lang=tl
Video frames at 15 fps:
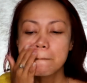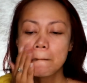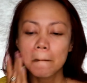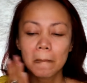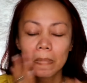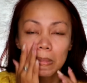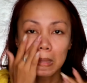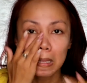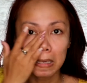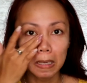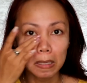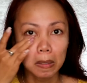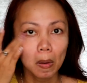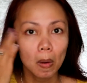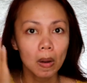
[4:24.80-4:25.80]
Hmm,
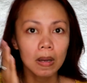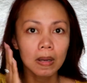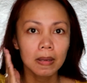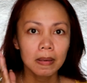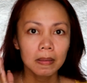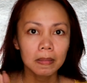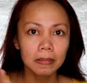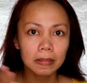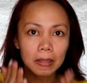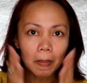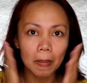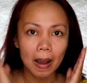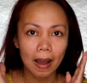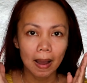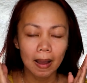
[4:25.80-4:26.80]
tingnan nyo. ba
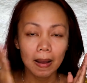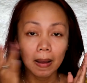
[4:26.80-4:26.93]
diba?